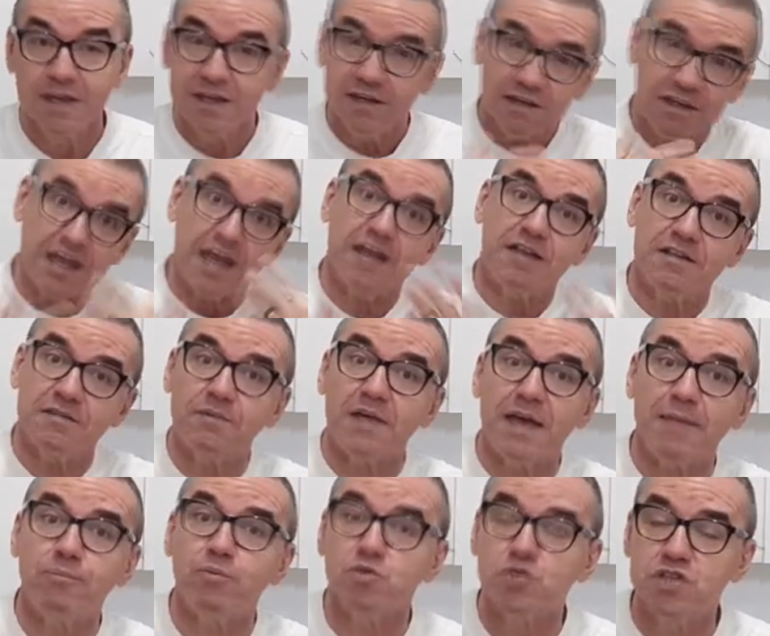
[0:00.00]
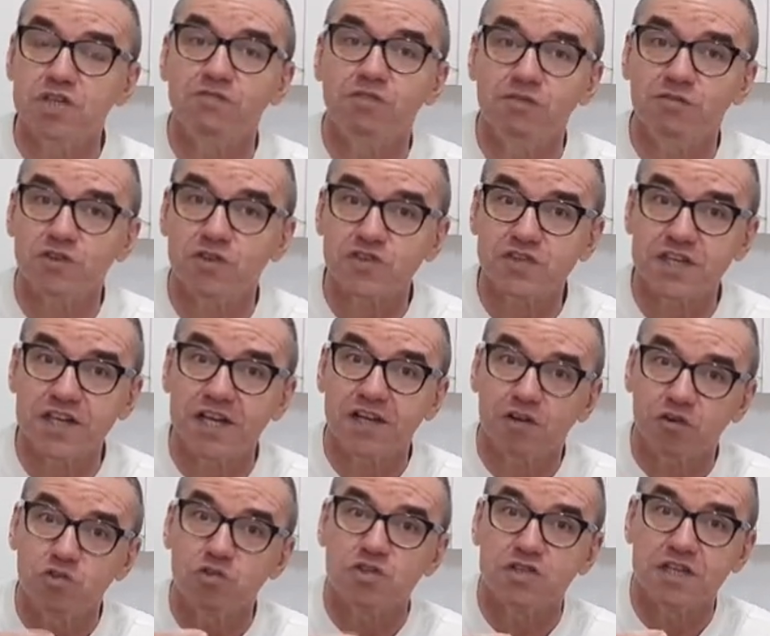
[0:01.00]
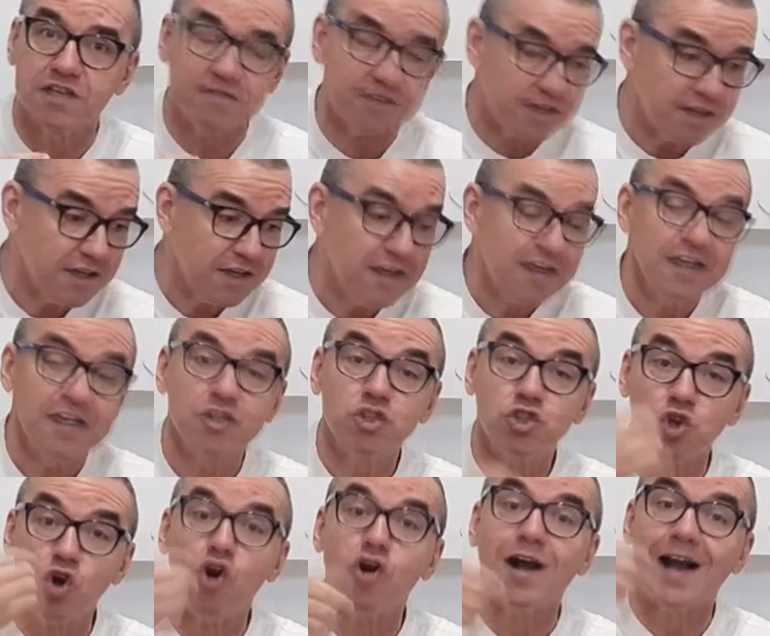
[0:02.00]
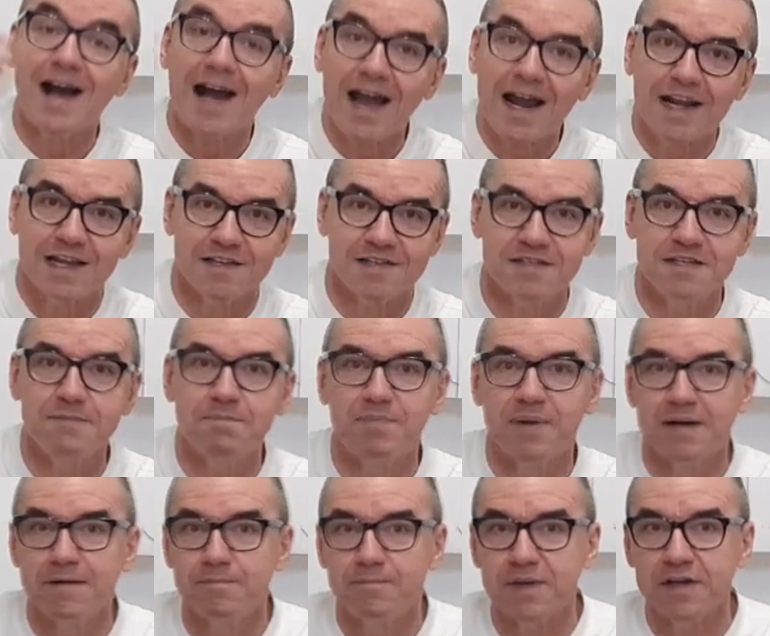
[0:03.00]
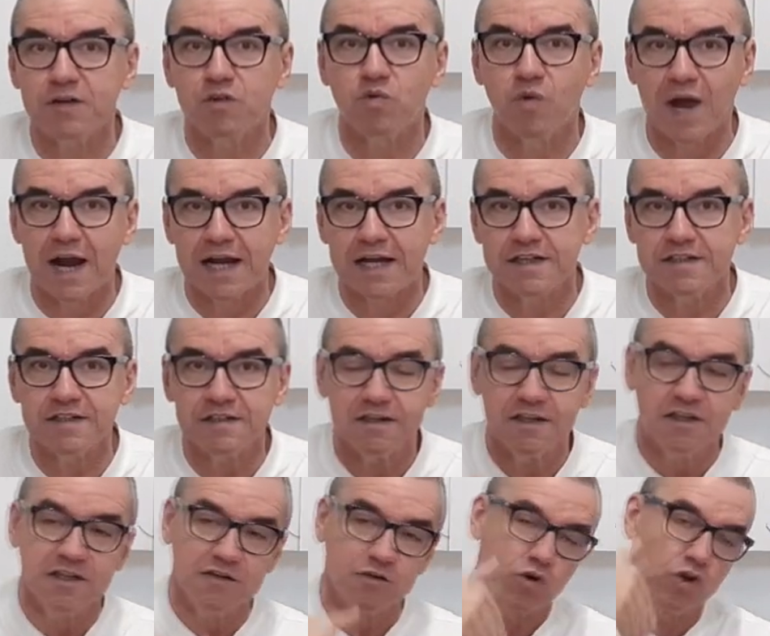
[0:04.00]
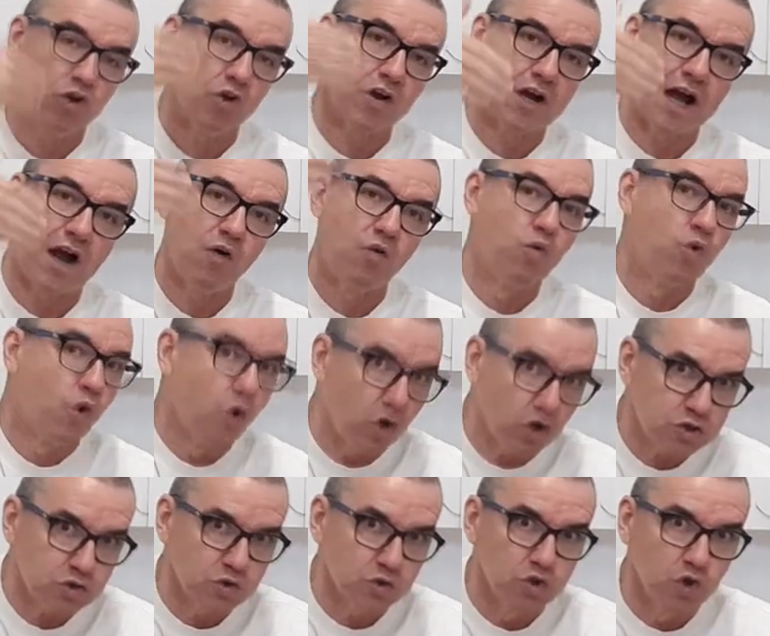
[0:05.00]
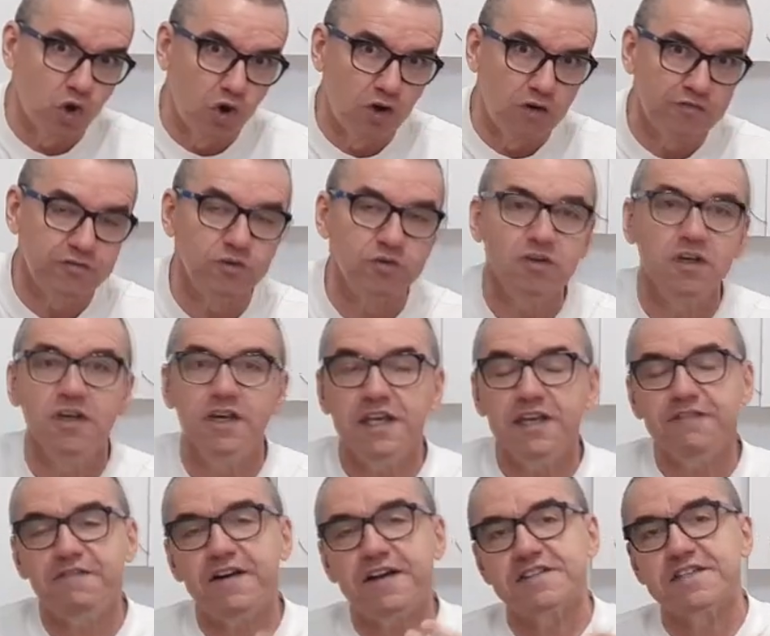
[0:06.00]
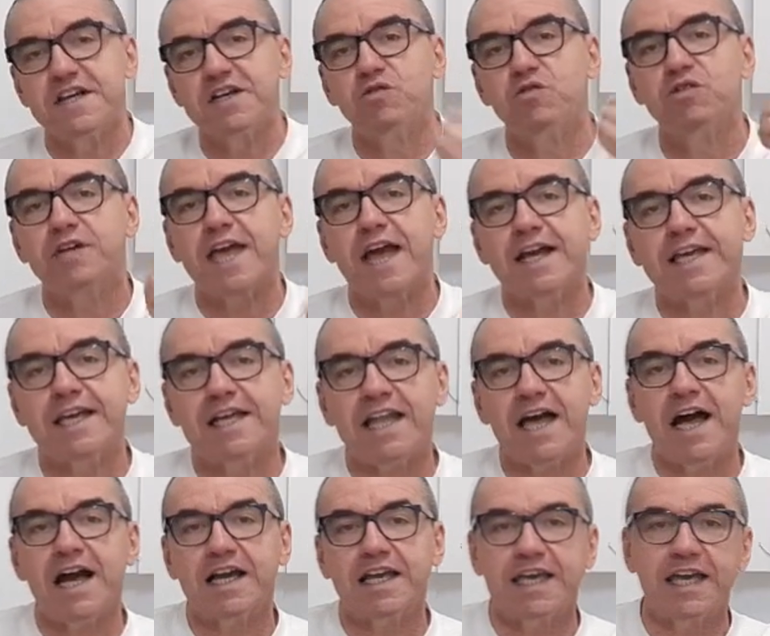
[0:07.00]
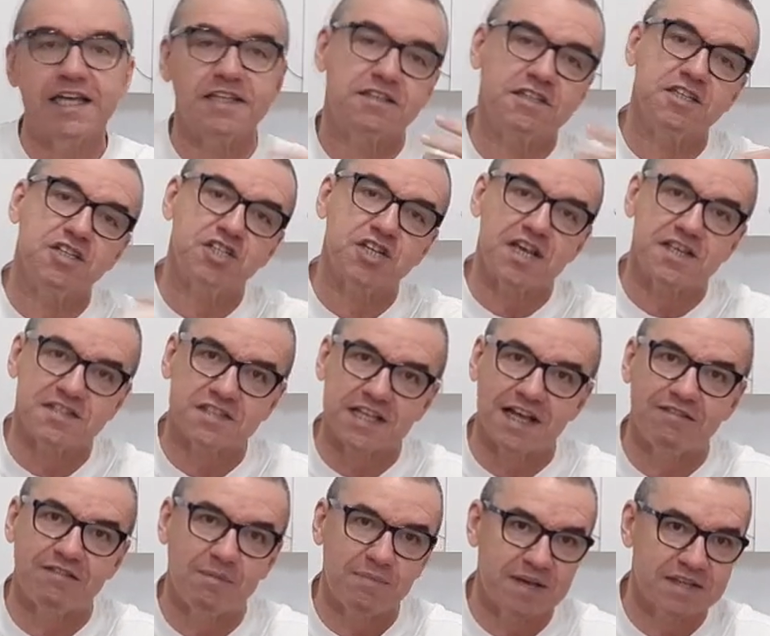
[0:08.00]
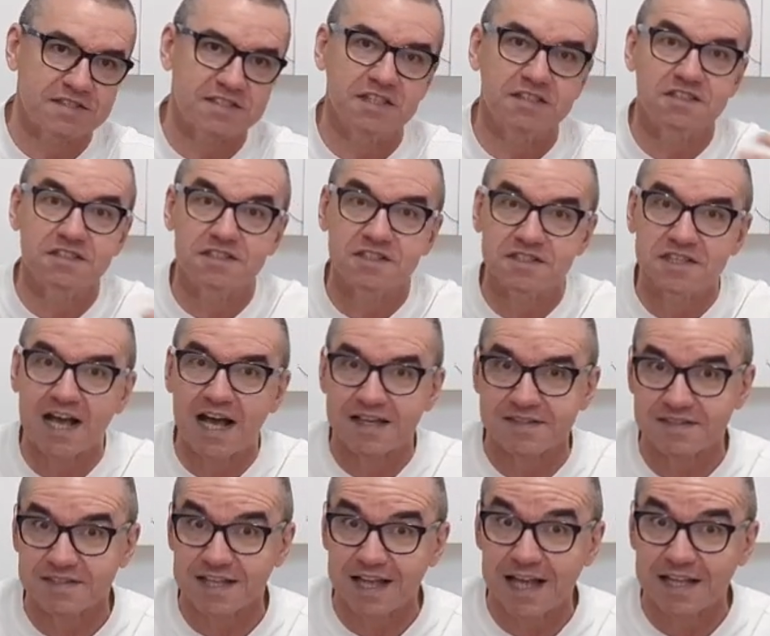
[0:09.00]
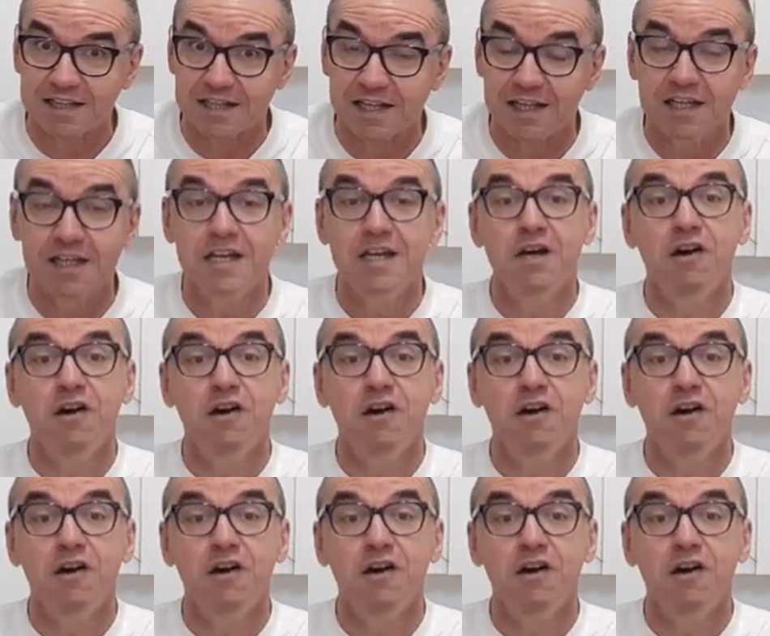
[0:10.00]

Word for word: E é, é possível você, inclusive, trocar esse bumper guard, colocar um outro novo e fazer com que aquela raquete que já estava bastante desgastada